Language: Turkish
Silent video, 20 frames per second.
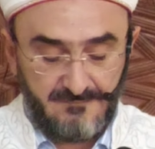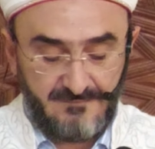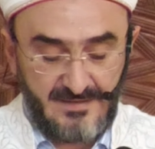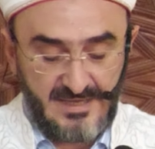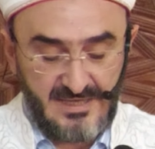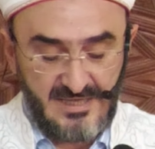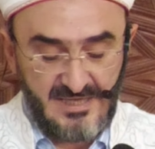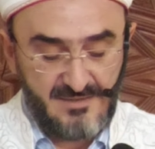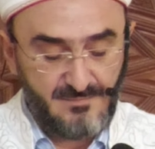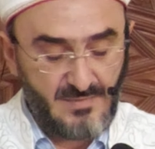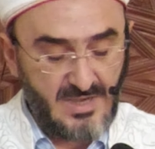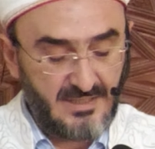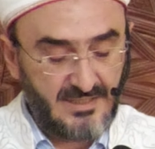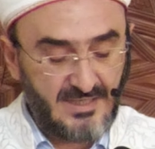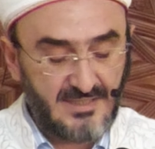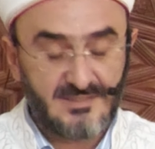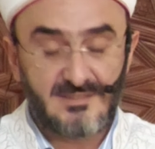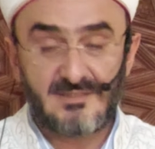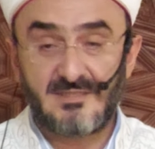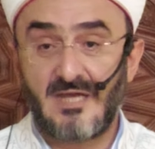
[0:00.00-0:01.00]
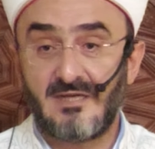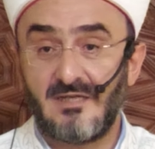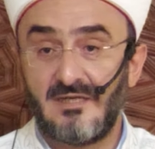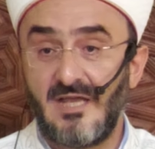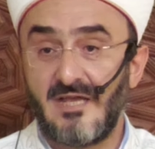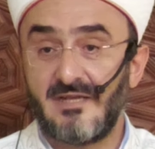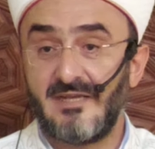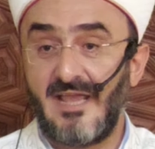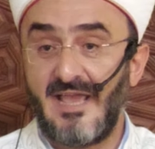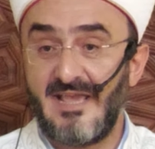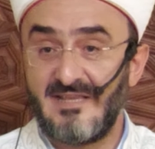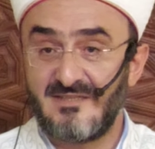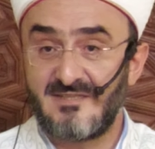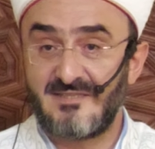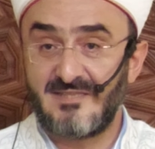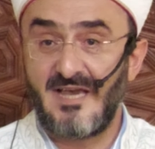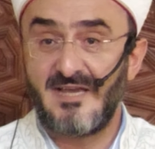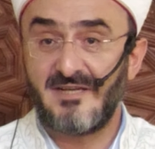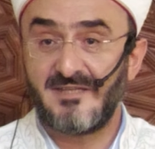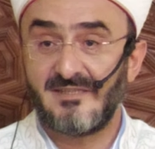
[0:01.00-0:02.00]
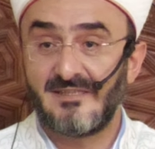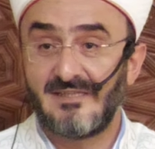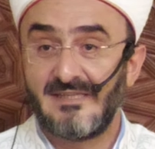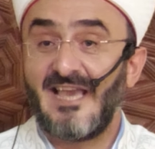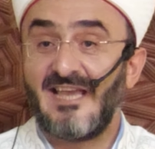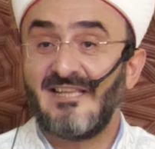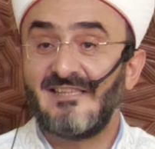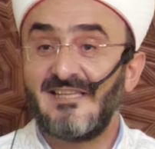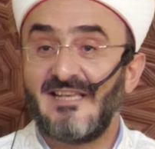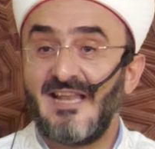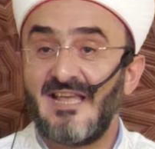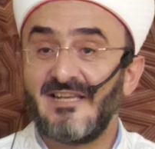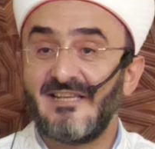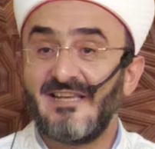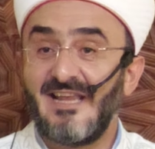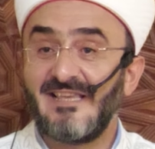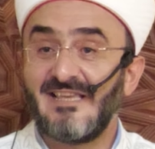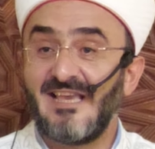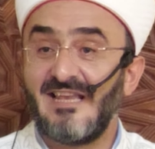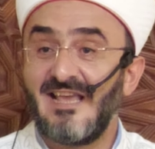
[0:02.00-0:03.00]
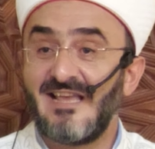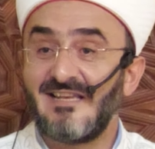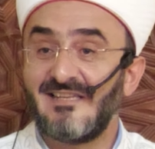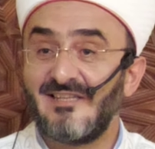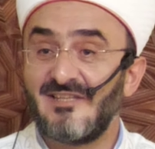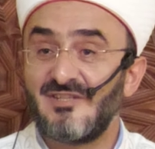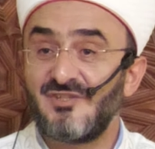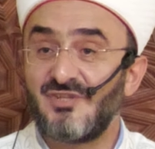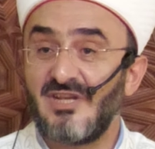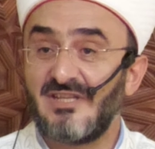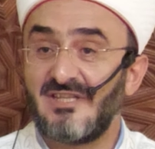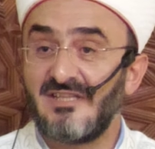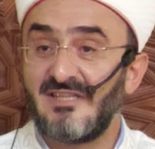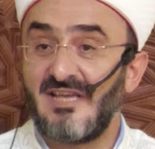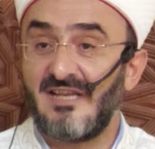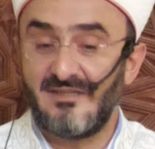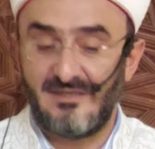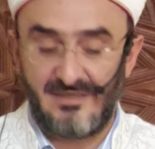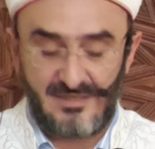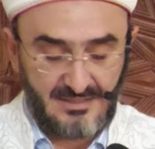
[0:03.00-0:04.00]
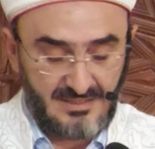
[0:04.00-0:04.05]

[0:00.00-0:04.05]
ve imana sarılan ensar kendilerine gelen hicret eden